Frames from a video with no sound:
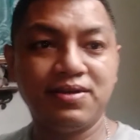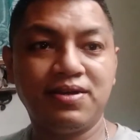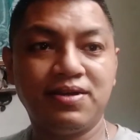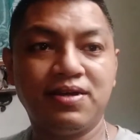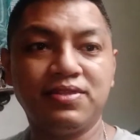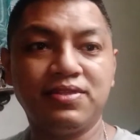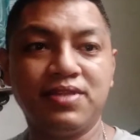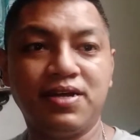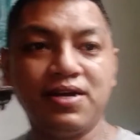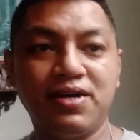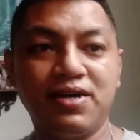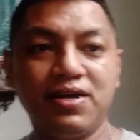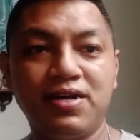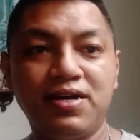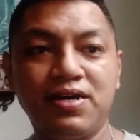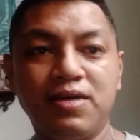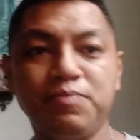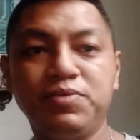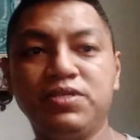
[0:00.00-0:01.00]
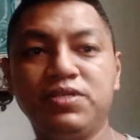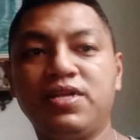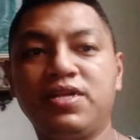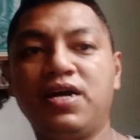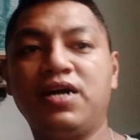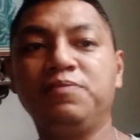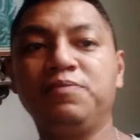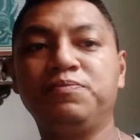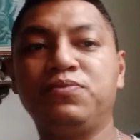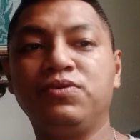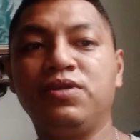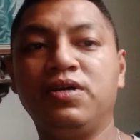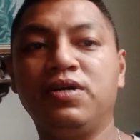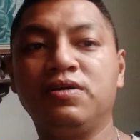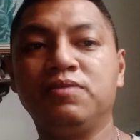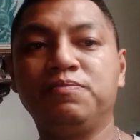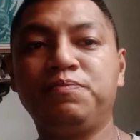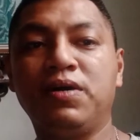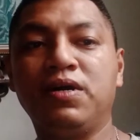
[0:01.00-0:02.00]
At uh, kapistahan po
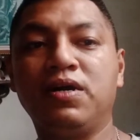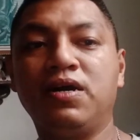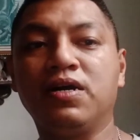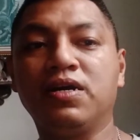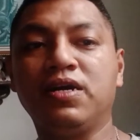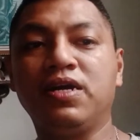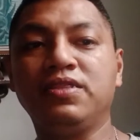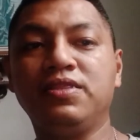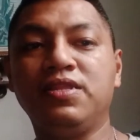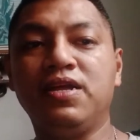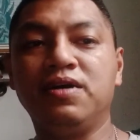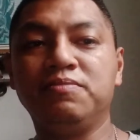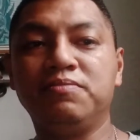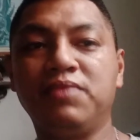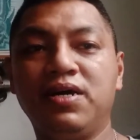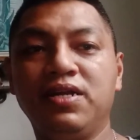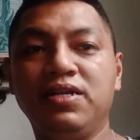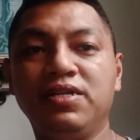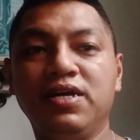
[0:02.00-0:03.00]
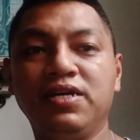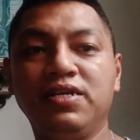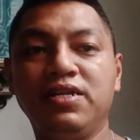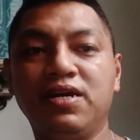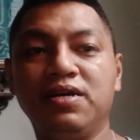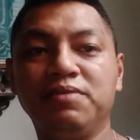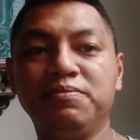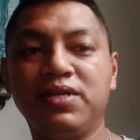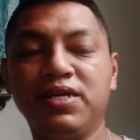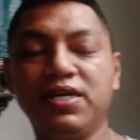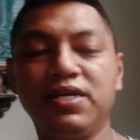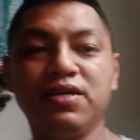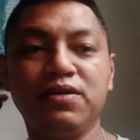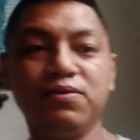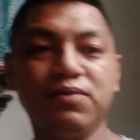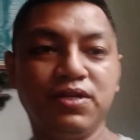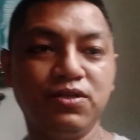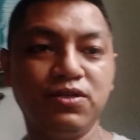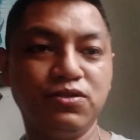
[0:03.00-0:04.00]
ng pag-akyat ng mahal na inang Birhen
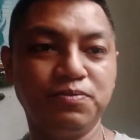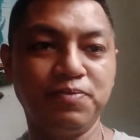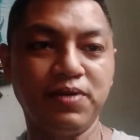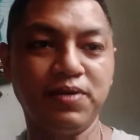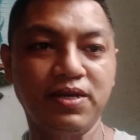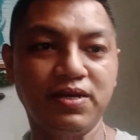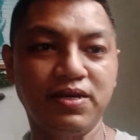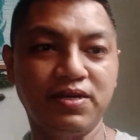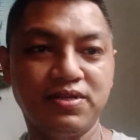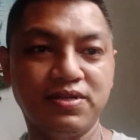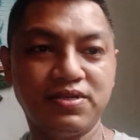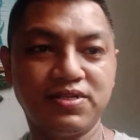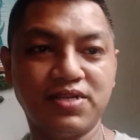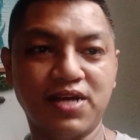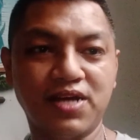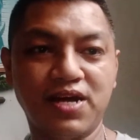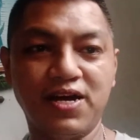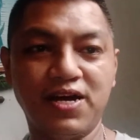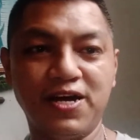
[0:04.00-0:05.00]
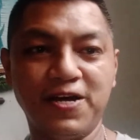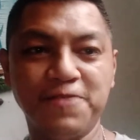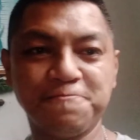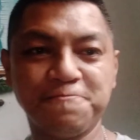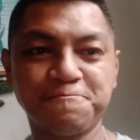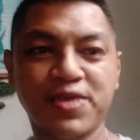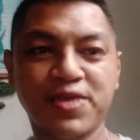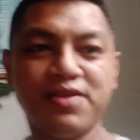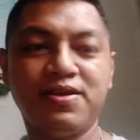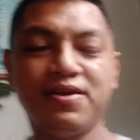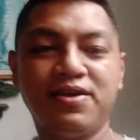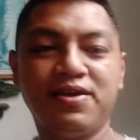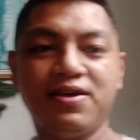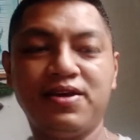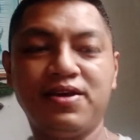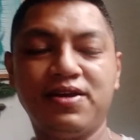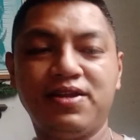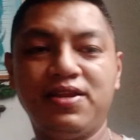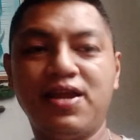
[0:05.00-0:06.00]
ng Guadalupe sa
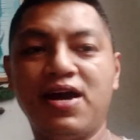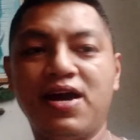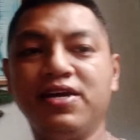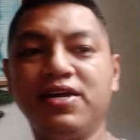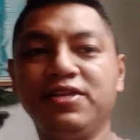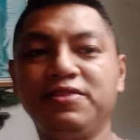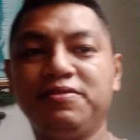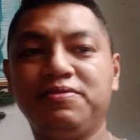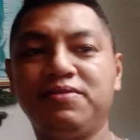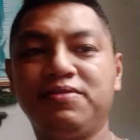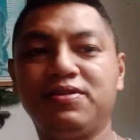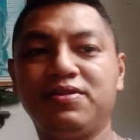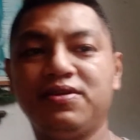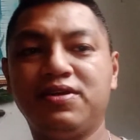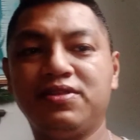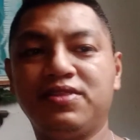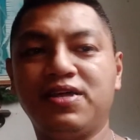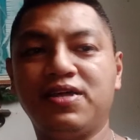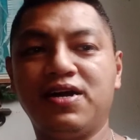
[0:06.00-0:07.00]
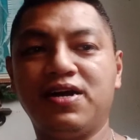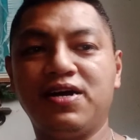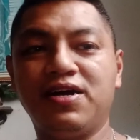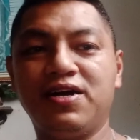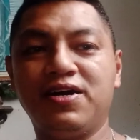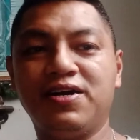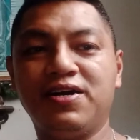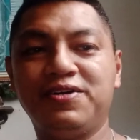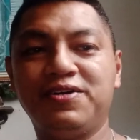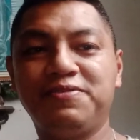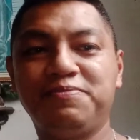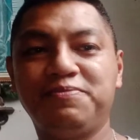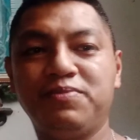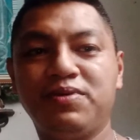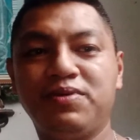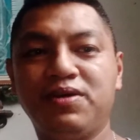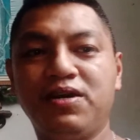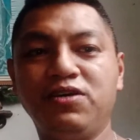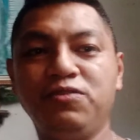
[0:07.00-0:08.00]
langit. At uh,
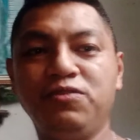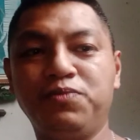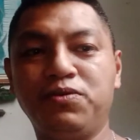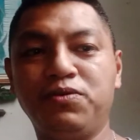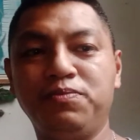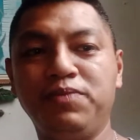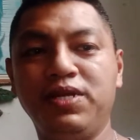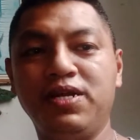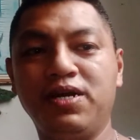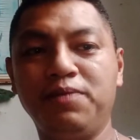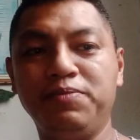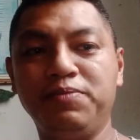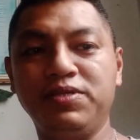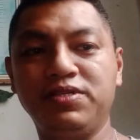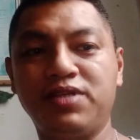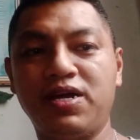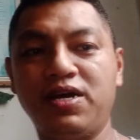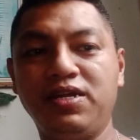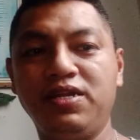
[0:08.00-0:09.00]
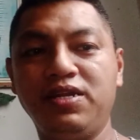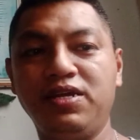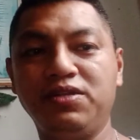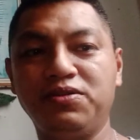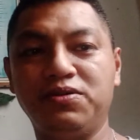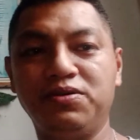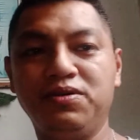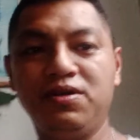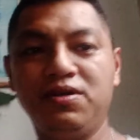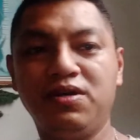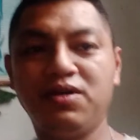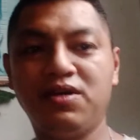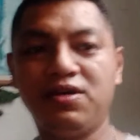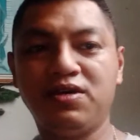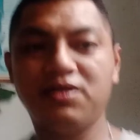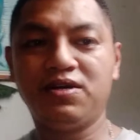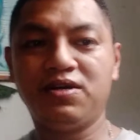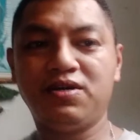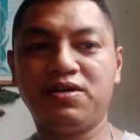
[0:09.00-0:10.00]
ngayon po bilang kapistahan nito,
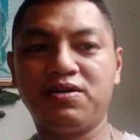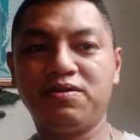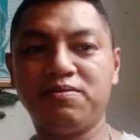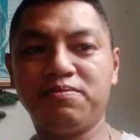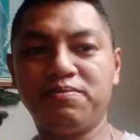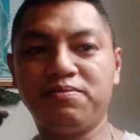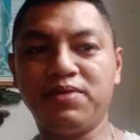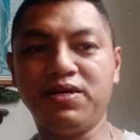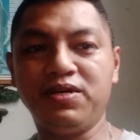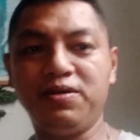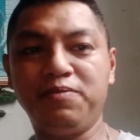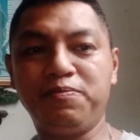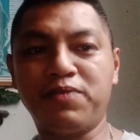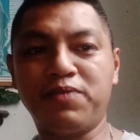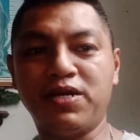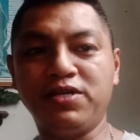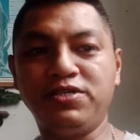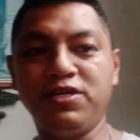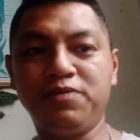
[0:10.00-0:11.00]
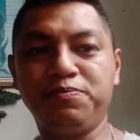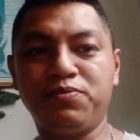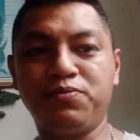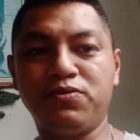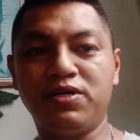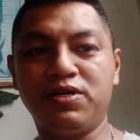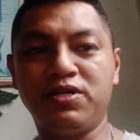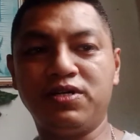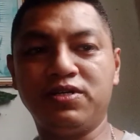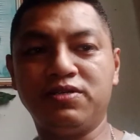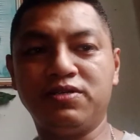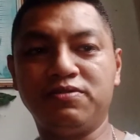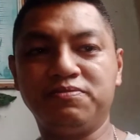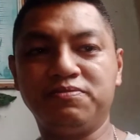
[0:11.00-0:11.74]
may project po ang